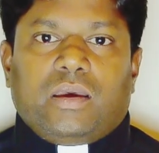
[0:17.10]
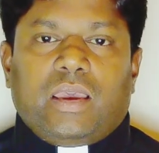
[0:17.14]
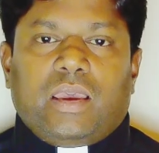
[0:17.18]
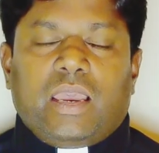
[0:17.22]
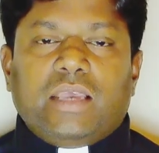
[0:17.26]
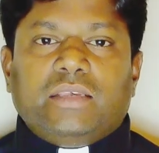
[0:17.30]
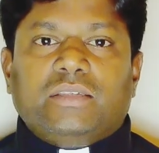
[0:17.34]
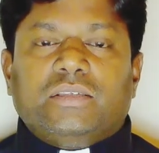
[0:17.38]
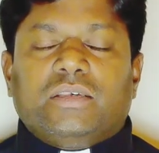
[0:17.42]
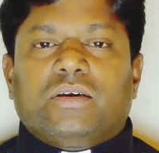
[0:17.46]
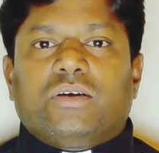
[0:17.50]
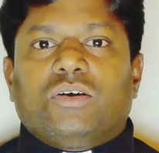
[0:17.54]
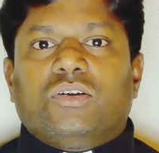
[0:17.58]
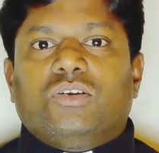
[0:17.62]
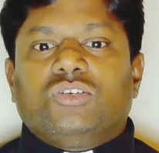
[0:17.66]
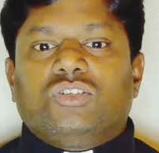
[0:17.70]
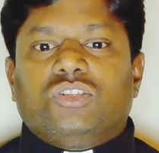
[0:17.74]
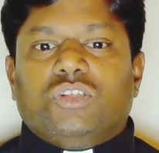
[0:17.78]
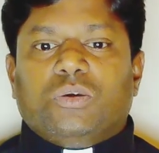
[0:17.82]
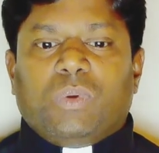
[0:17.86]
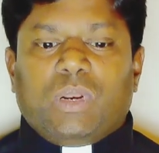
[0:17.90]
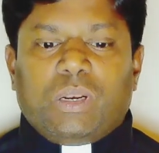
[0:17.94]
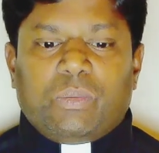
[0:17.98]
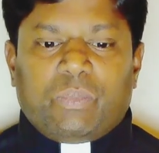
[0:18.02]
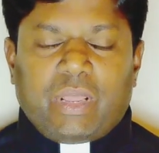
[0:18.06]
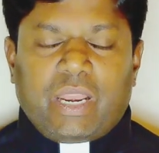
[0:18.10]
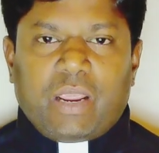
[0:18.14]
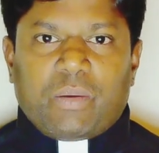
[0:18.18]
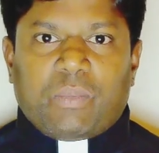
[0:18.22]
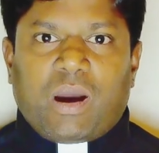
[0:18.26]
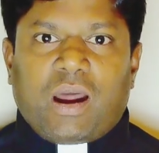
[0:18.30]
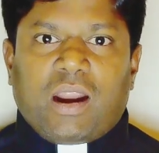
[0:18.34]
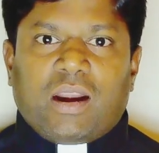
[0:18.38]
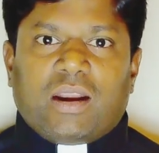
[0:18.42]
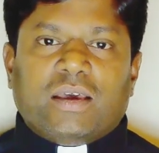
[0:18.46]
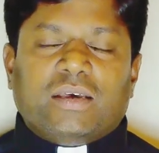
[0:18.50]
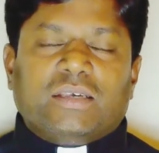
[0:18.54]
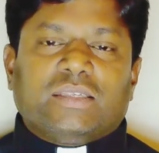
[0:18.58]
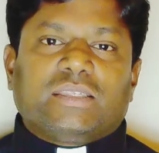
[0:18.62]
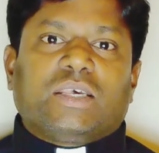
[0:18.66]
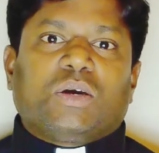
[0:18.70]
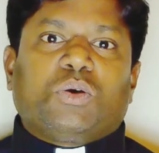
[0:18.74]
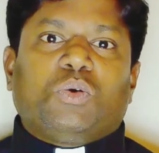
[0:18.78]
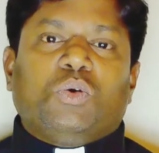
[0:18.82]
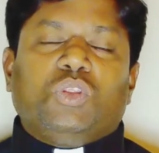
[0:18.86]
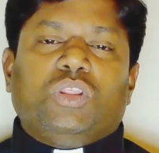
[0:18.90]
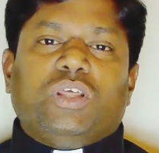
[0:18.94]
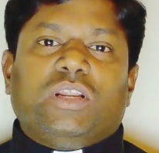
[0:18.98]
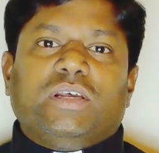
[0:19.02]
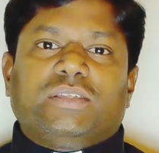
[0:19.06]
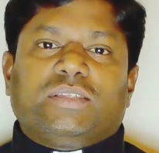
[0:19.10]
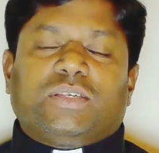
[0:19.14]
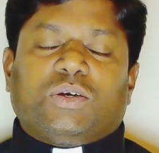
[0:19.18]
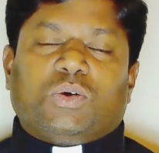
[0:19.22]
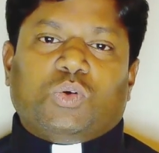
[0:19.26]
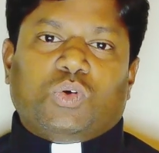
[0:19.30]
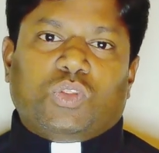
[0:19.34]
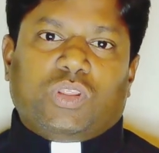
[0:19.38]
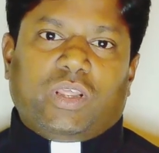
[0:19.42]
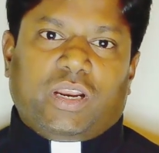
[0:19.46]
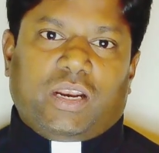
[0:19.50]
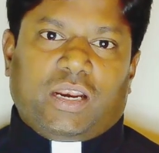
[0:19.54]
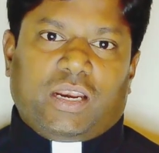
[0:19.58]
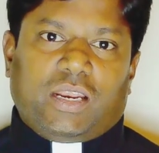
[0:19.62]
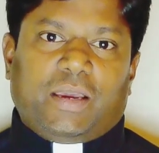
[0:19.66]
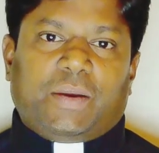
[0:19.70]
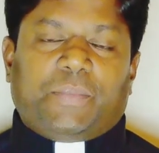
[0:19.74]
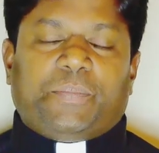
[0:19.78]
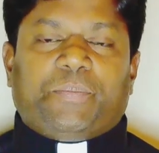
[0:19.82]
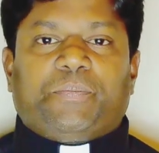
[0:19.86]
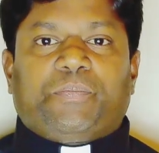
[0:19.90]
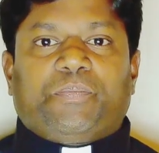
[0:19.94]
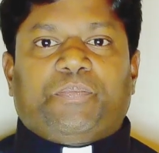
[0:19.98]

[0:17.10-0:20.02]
இயேசு கிறிஸ்துவில் பிரியமான சகோதர சகோதரிகளை